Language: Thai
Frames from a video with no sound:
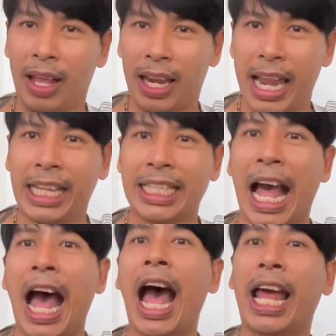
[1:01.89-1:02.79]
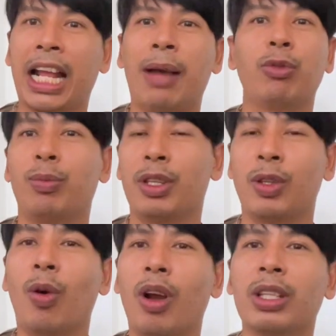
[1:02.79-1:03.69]
เล่นท่านะครับ จุดประส
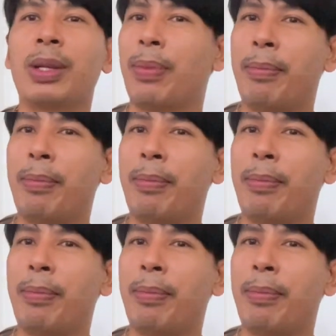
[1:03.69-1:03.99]
งค์ก็จะประ